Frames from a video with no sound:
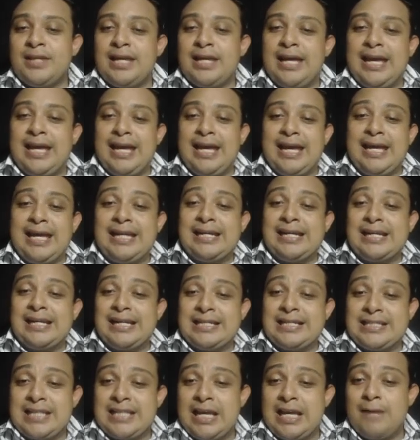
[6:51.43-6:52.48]
que
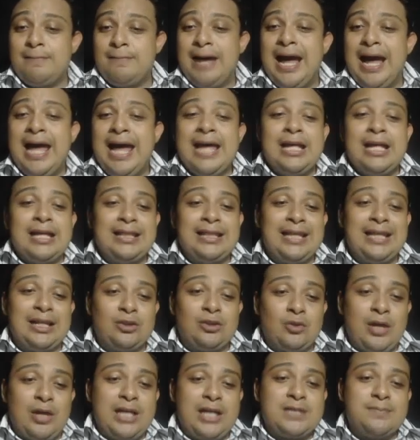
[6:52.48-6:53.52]
reserva de
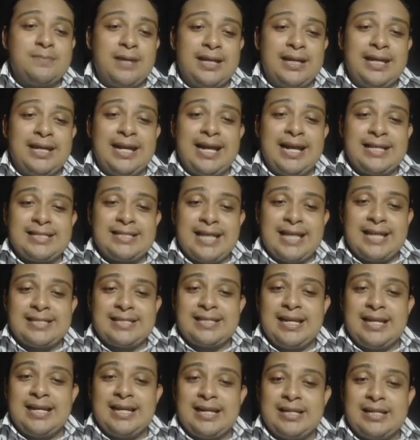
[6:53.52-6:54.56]
todas maneras
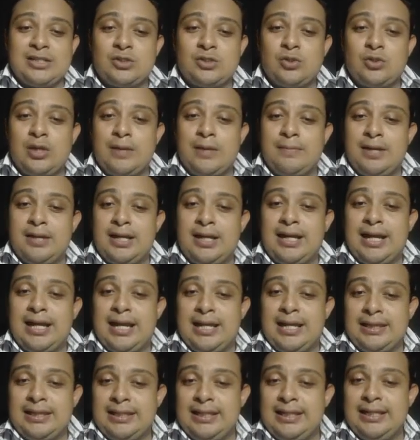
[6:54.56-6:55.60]
hacia el resto de América
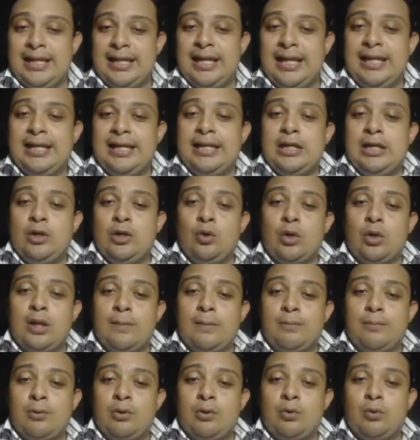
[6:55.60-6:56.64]
Latina lo
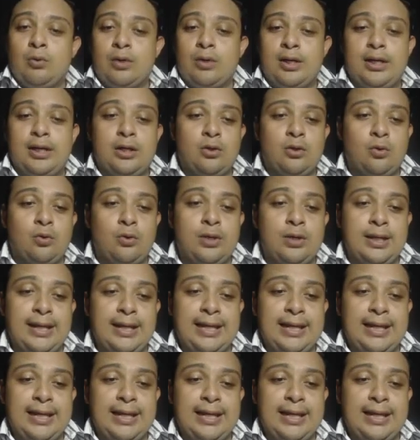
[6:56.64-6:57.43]
que puede ocurrir con